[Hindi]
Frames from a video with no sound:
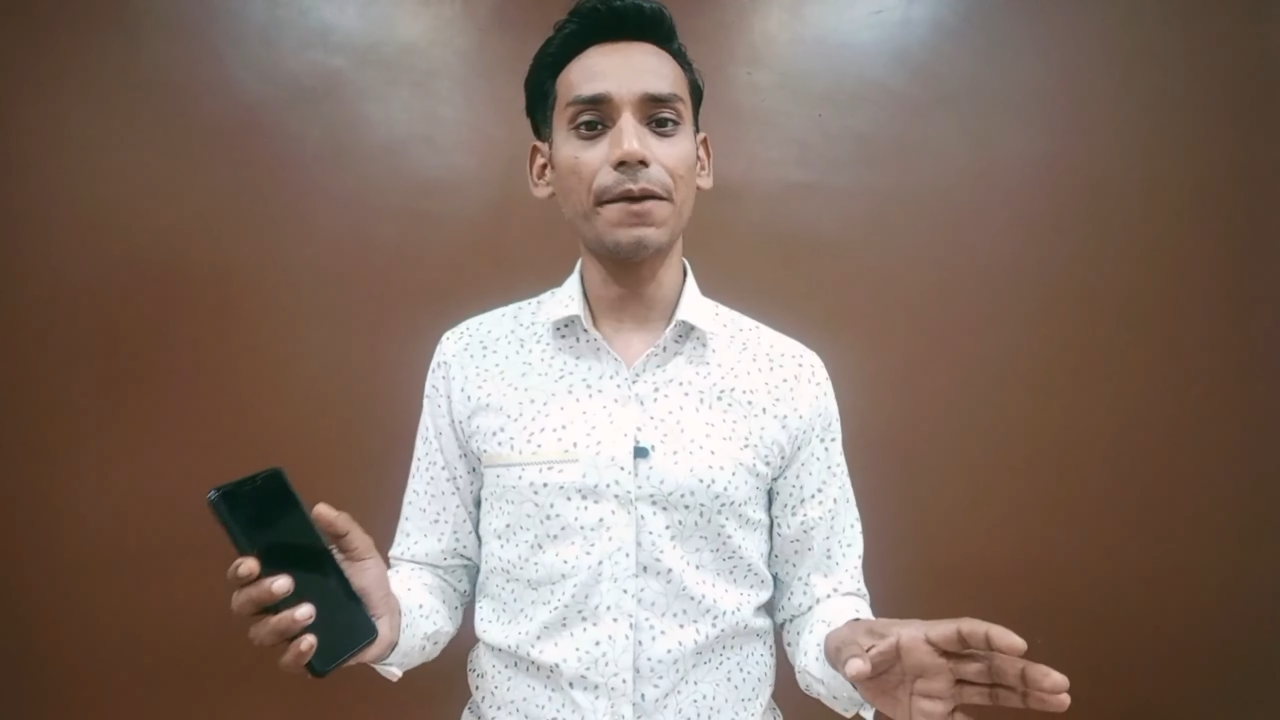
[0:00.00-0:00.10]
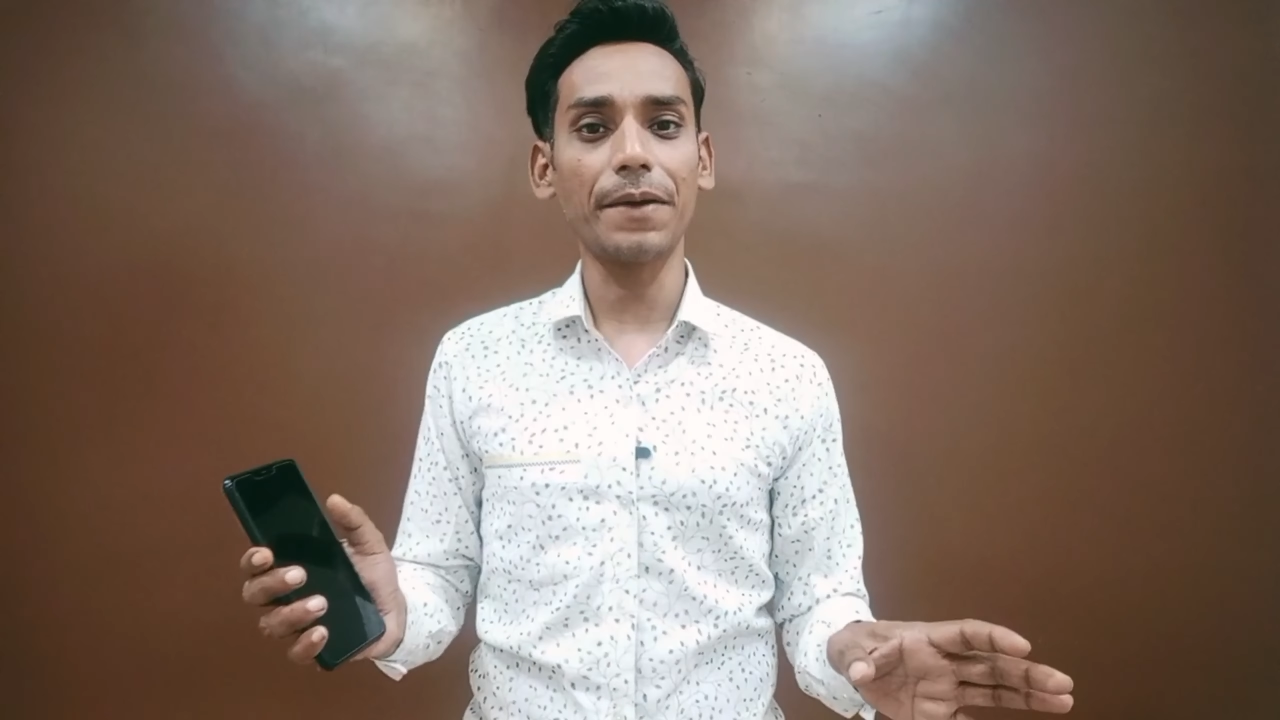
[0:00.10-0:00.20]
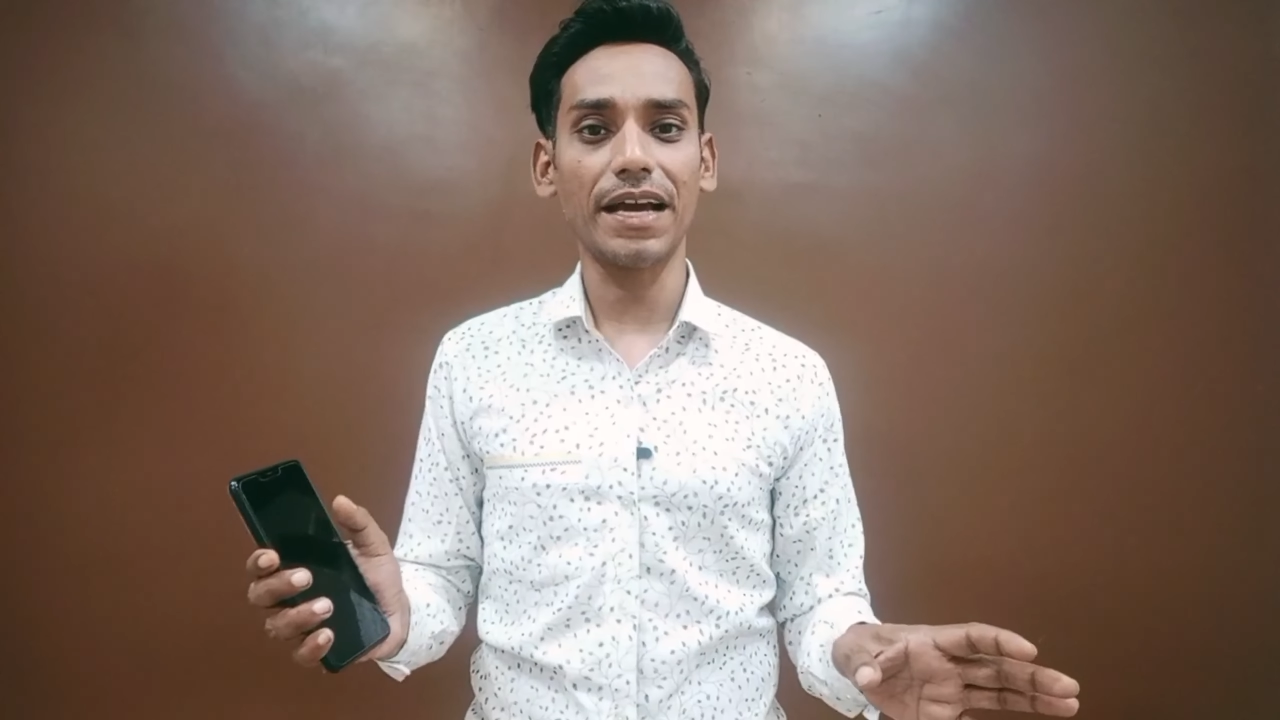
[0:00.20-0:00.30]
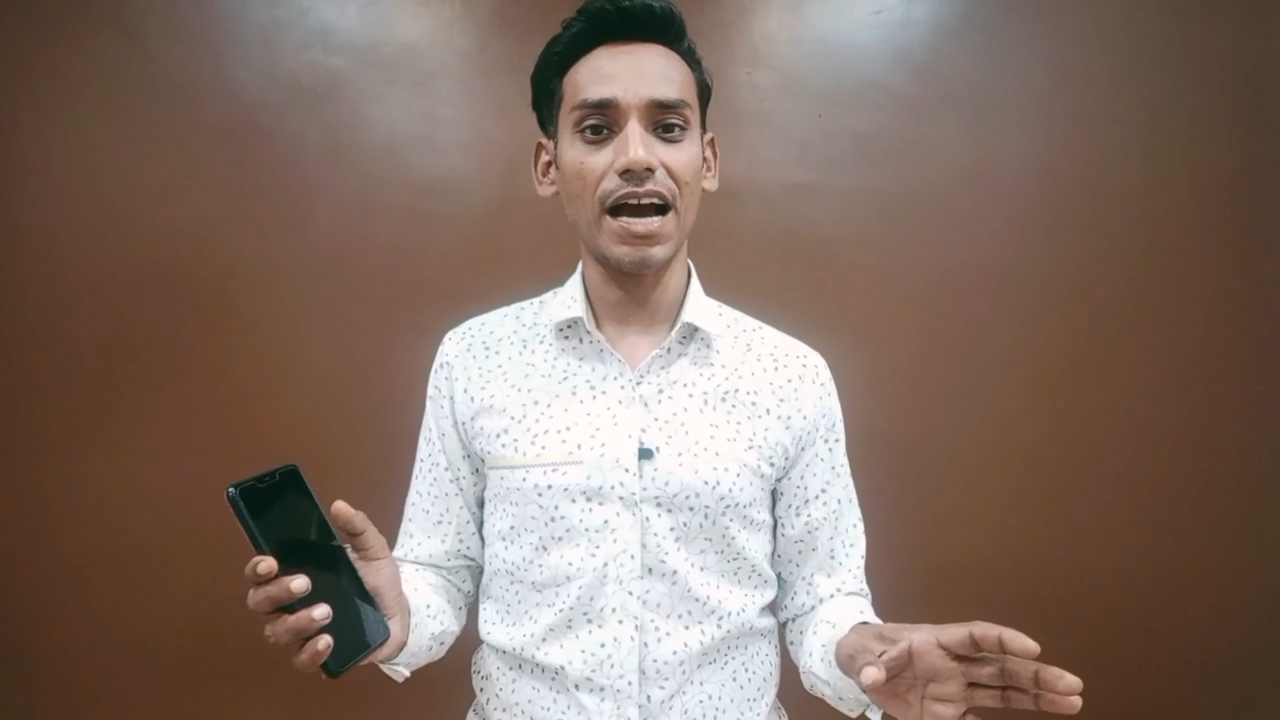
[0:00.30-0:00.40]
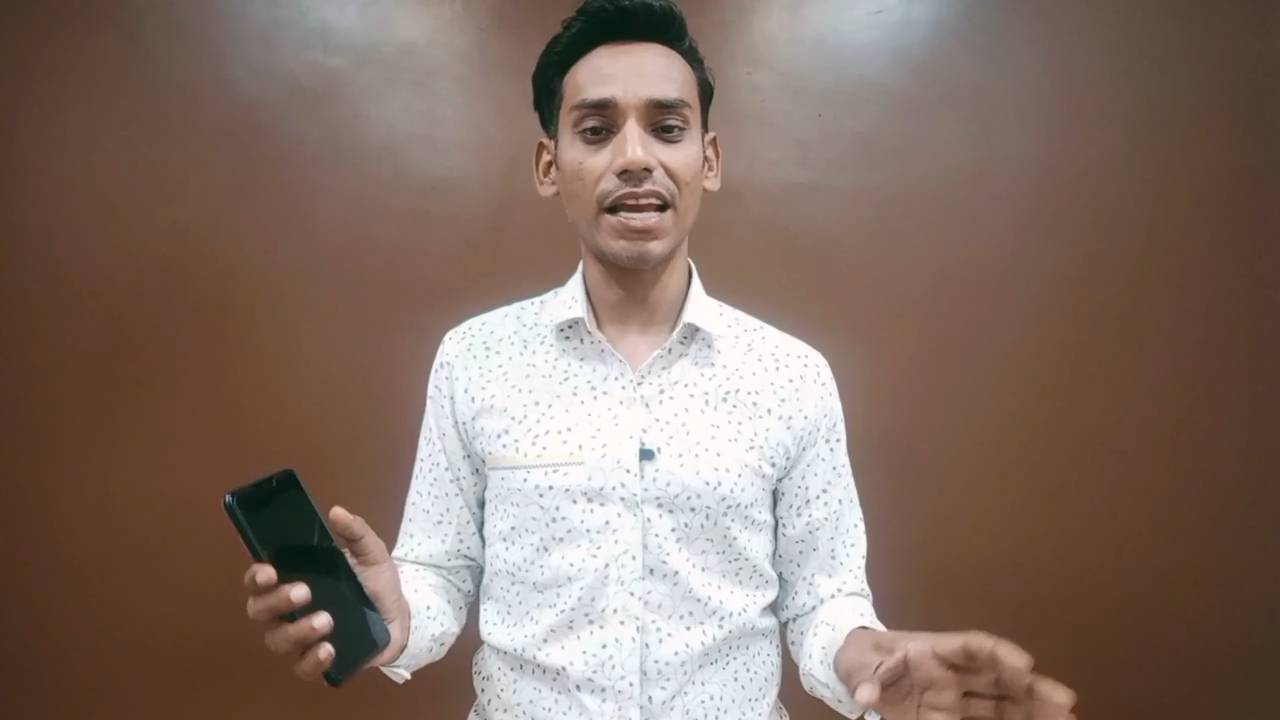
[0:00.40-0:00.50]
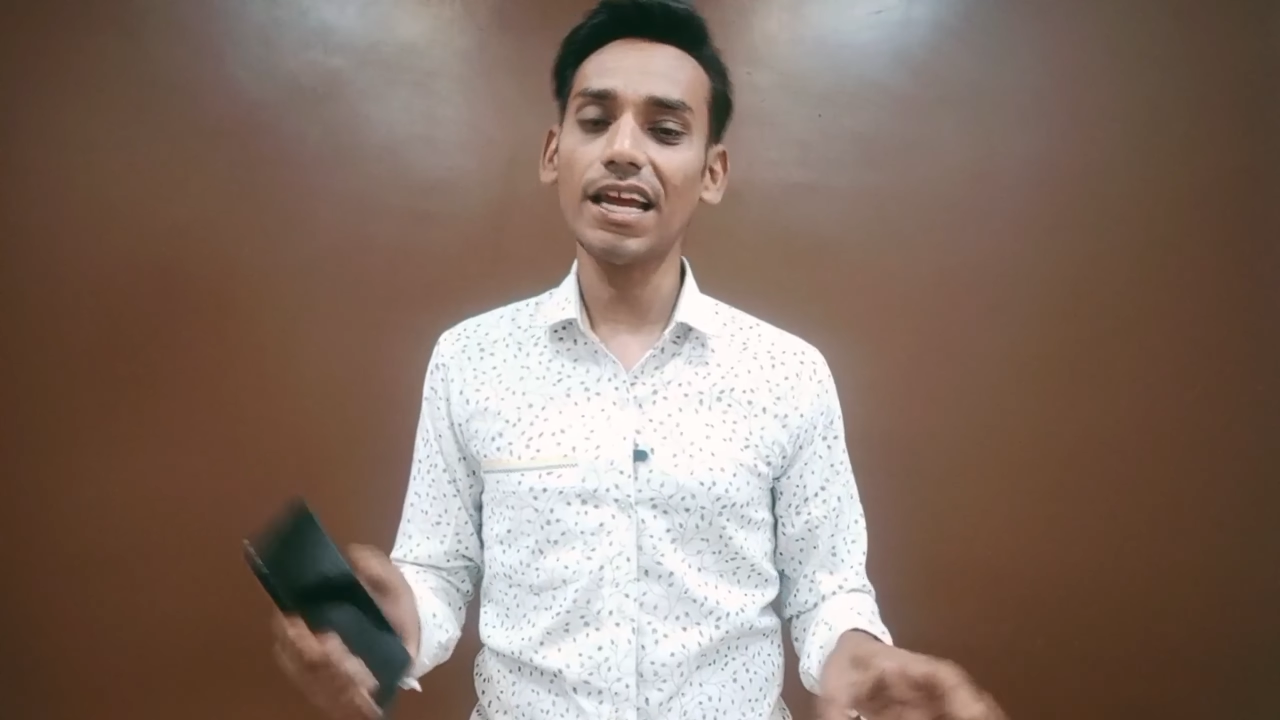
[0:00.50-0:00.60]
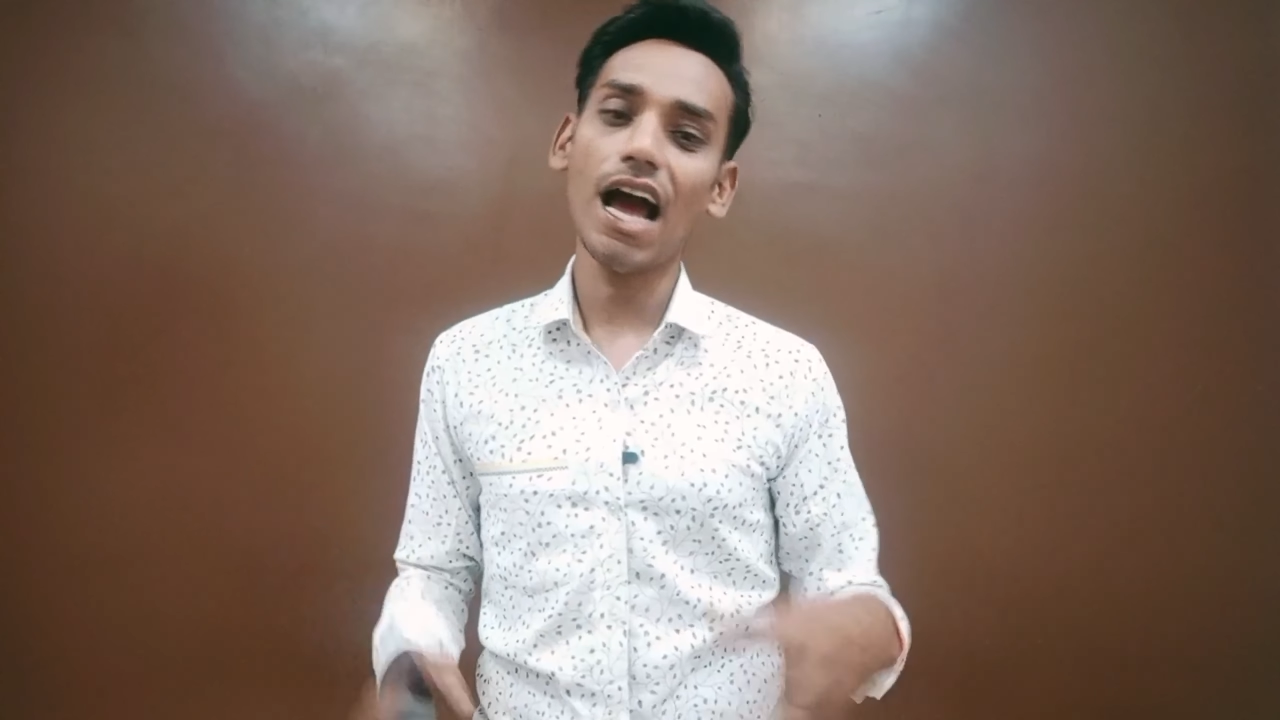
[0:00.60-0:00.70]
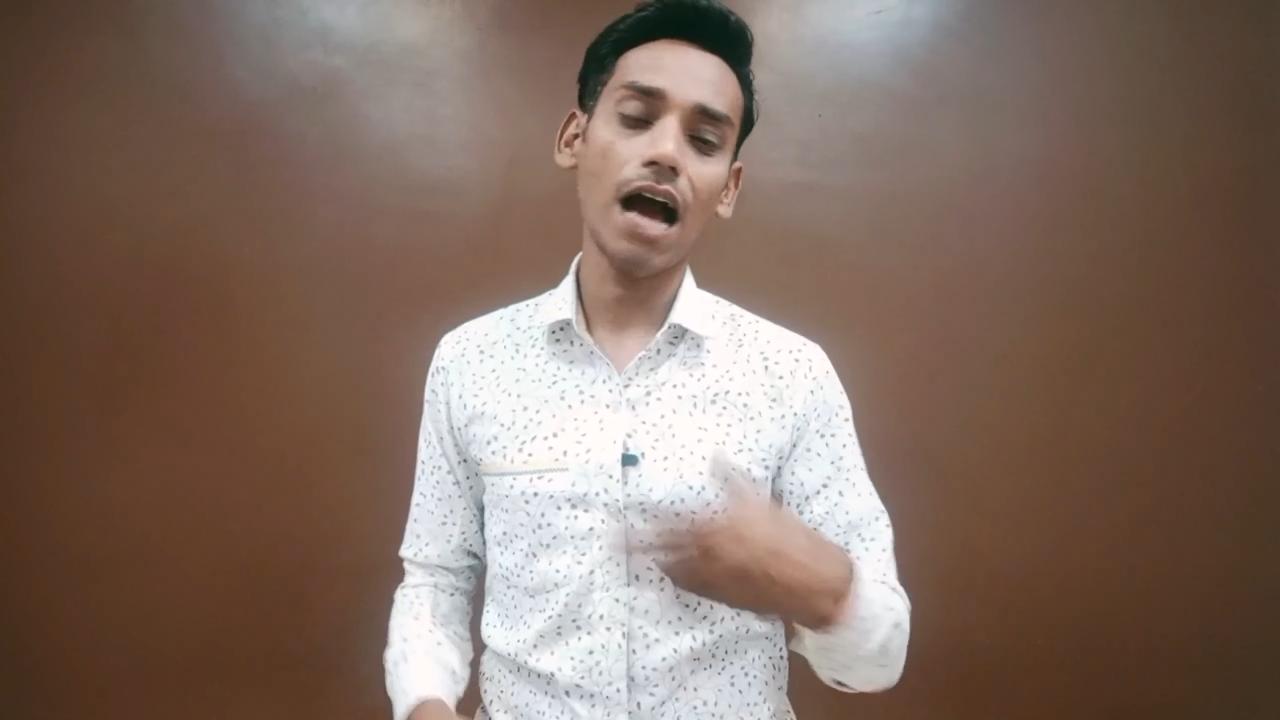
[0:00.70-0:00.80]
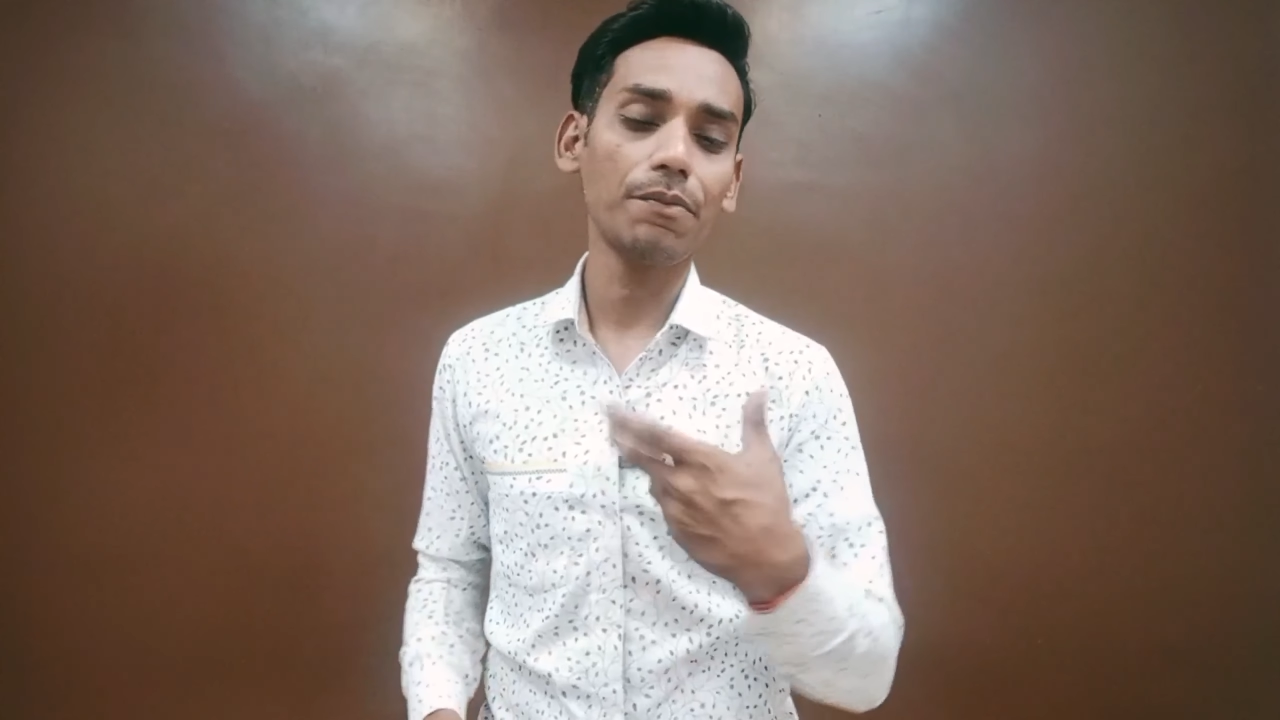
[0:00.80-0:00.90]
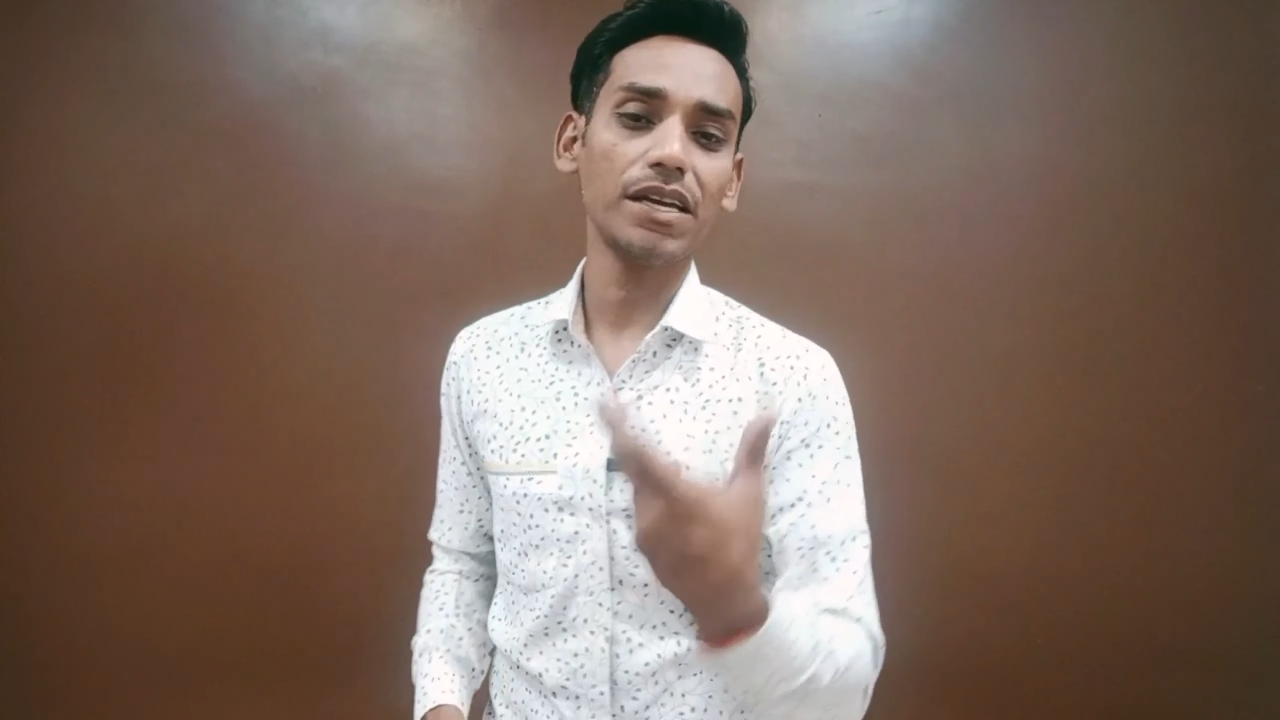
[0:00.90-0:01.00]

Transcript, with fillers: भैया बेकार है